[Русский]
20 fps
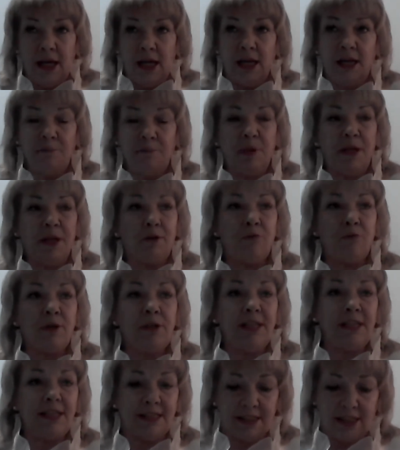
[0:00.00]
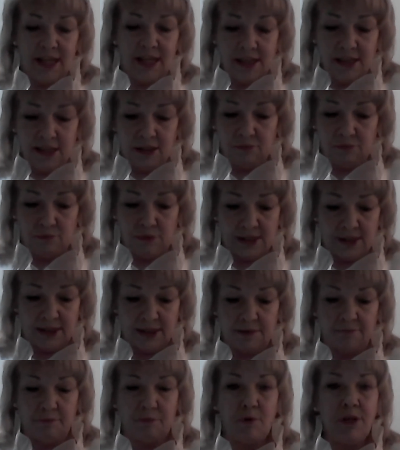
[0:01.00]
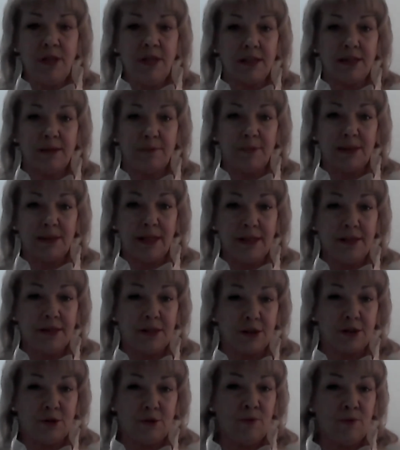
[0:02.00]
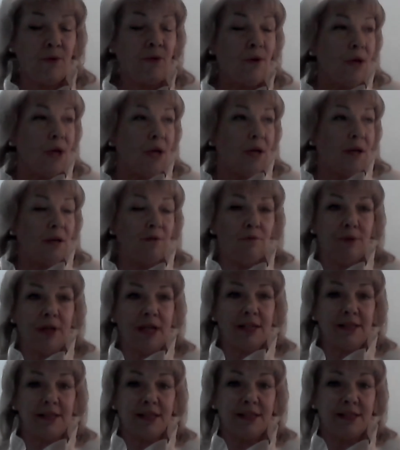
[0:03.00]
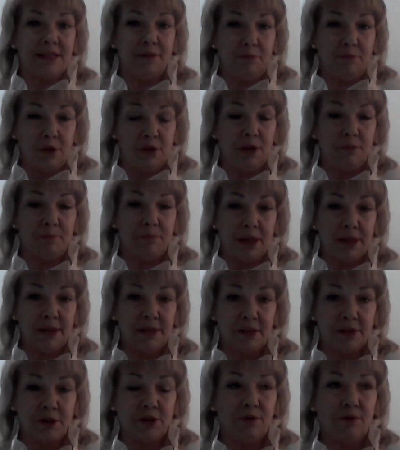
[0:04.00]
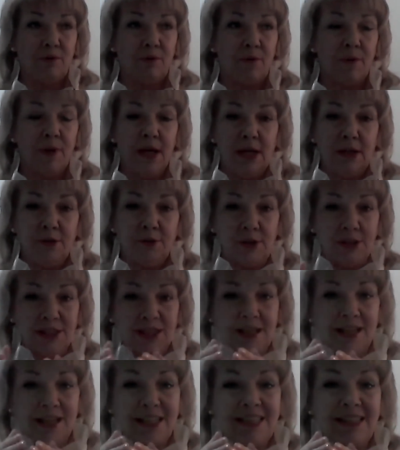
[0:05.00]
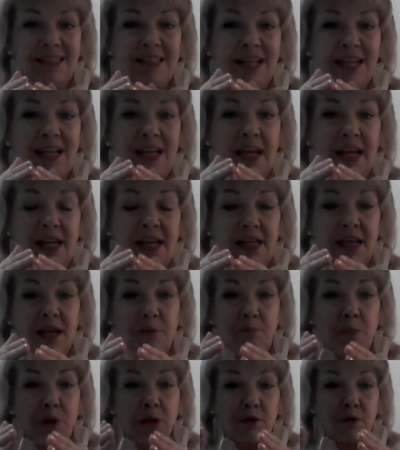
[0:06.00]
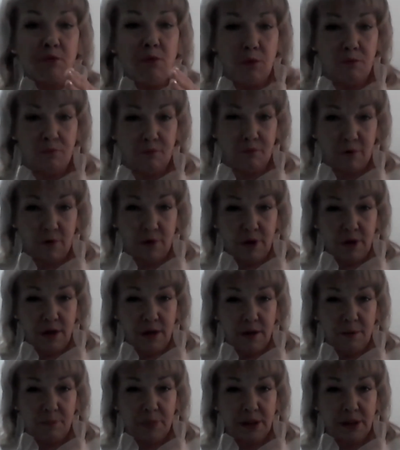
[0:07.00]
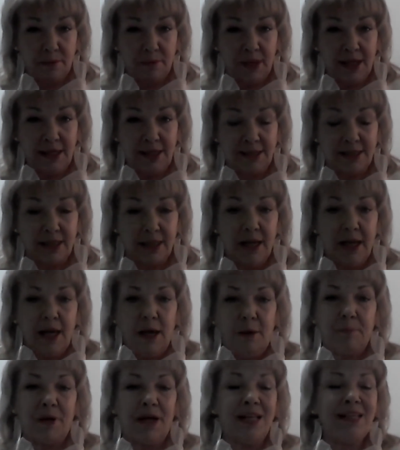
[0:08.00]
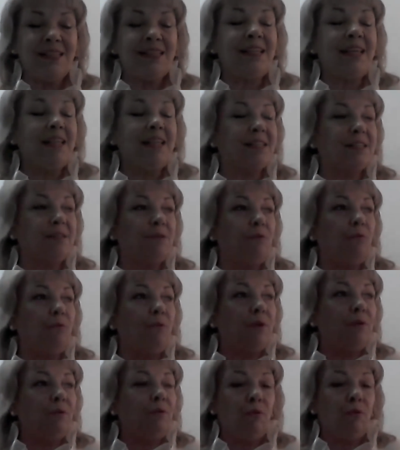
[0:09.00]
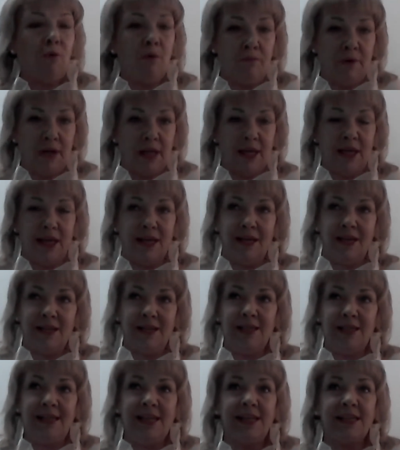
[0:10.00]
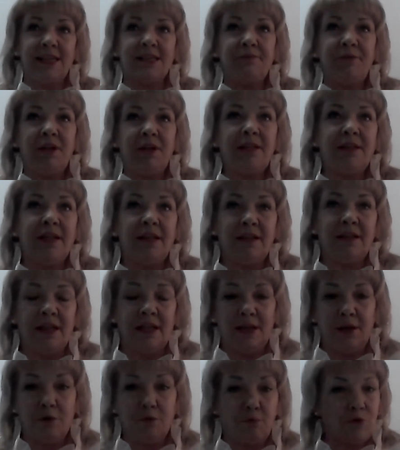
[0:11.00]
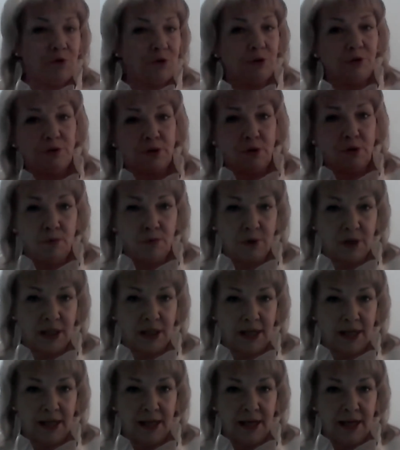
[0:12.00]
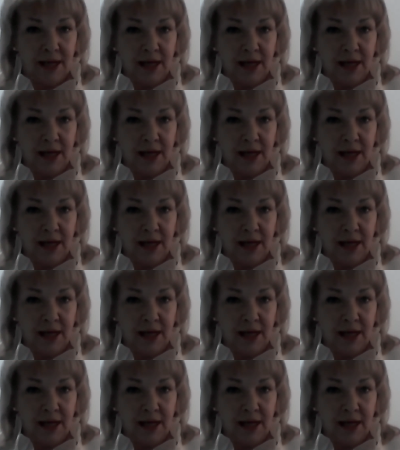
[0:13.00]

И переходные стадии у нас сегодня, смотрите, что у нас сегодня произошло. То есть разделение миров, понимаете? Процесс новый, э, неизведанный и очень тонкий.